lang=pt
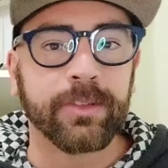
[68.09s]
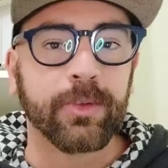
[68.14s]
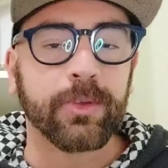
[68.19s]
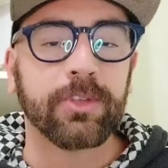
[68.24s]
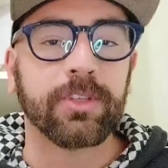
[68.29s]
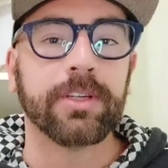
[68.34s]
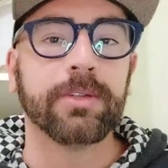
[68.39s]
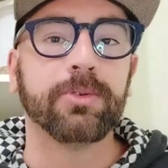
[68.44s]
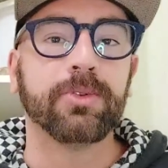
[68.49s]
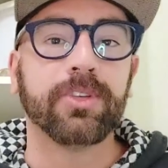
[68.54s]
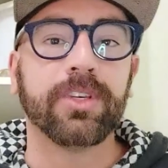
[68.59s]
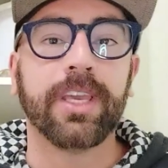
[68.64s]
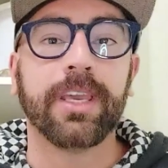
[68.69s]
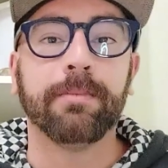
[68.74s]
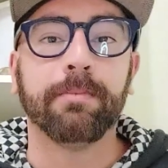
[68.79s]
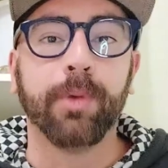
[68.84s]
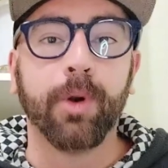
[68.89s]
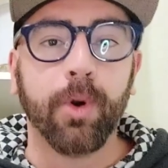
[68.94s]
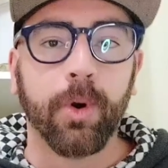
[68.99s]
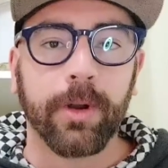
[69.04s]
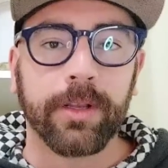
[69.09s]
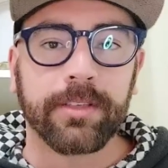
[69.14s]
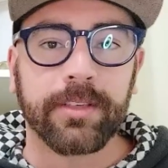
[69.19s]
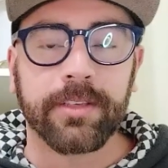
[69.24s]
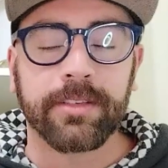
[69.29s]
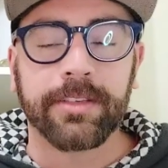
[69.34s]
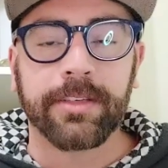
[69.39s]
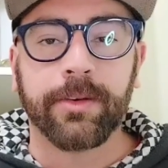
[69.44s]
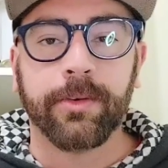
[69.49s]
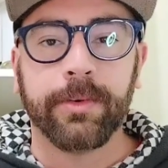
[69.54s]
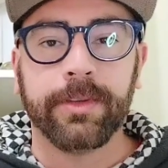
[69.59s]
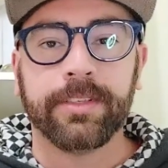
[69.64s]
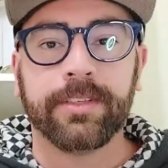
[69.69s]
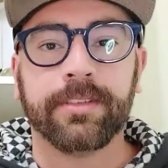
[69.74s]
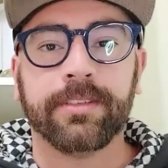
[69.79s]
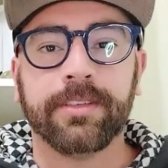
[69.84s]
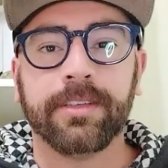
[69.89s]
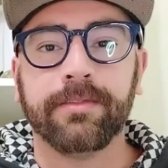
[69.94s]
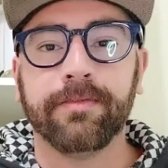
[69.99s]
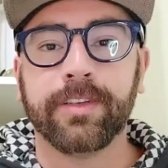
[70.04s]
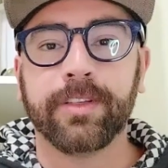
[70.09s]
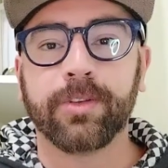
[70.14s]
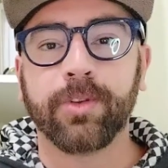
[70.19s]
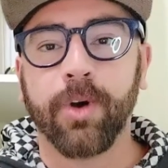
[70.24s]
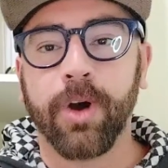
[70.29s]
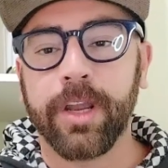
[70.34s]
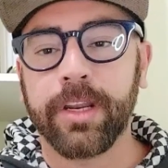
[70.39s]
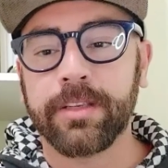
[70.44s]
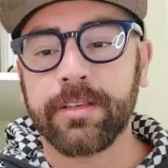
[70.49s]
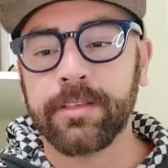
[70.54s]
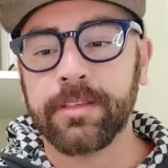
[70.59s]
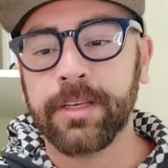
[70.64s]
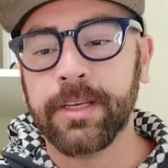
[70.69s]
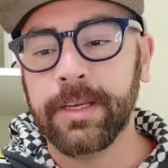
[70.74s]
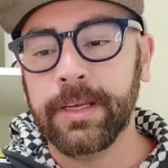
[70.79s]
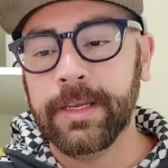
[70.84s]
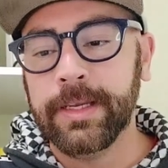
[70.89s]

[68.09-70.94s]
O Santos quebrou essa sequência sem vitórias,